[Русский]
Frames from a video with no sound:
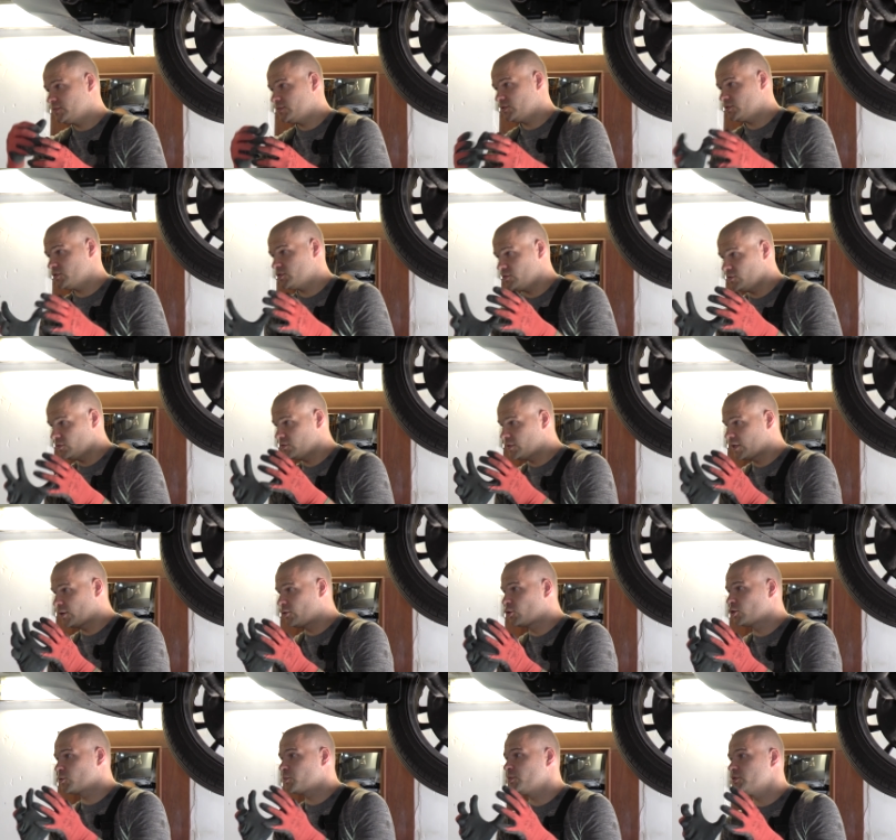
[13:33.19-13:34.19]
То есть, ну, на
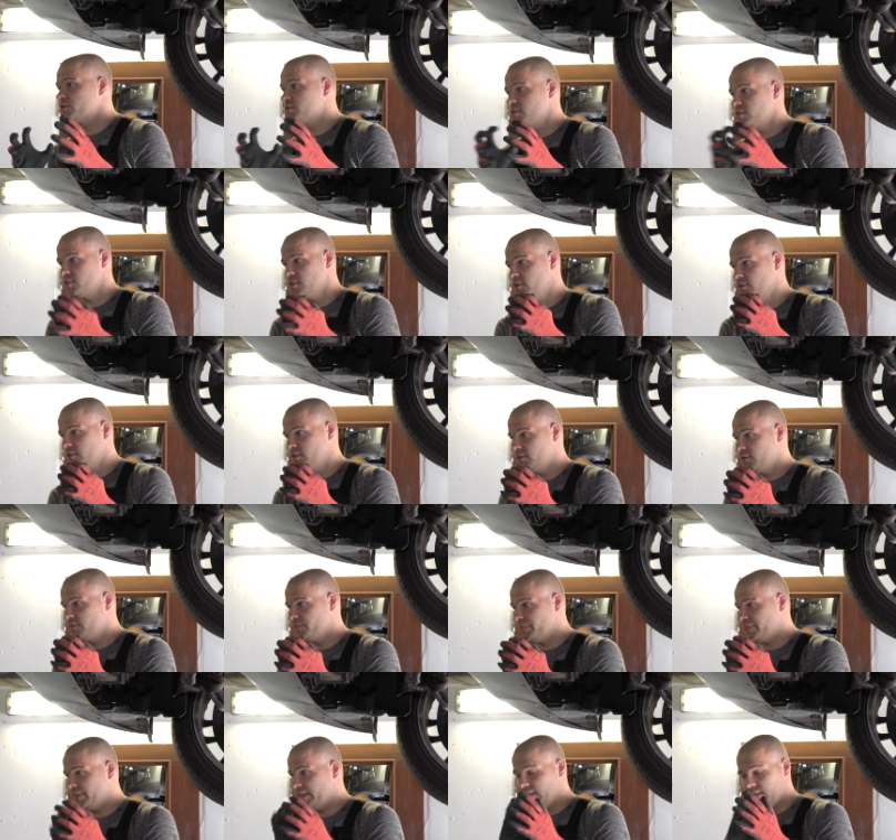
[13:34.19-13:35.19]
корпус заслонки,
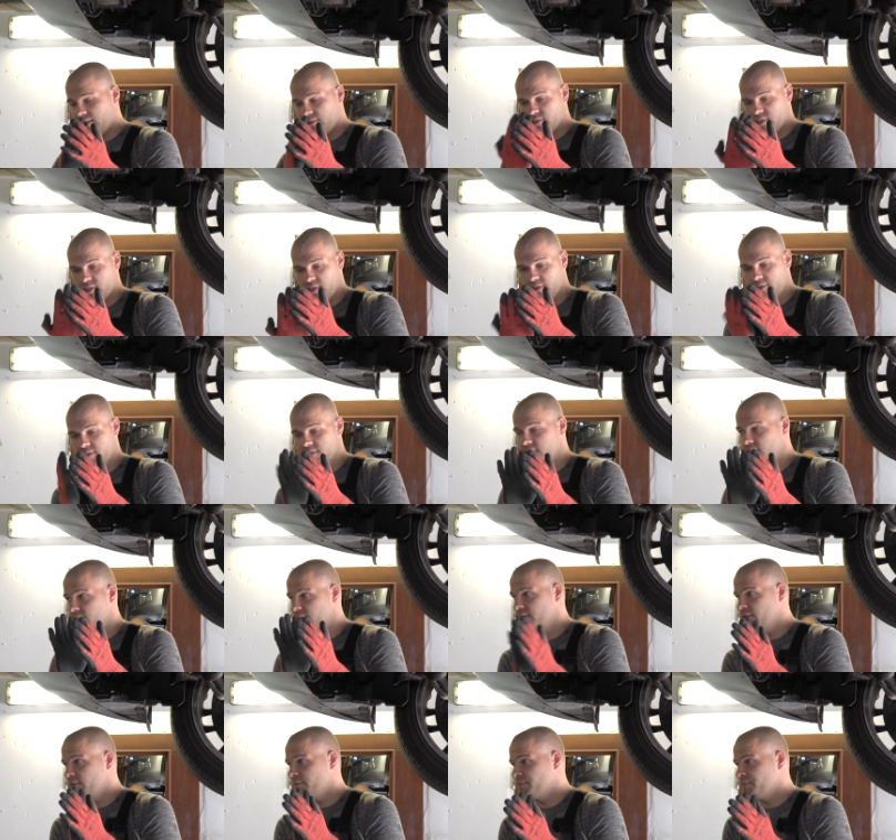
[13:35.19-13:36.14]
да, там заслонка стоит.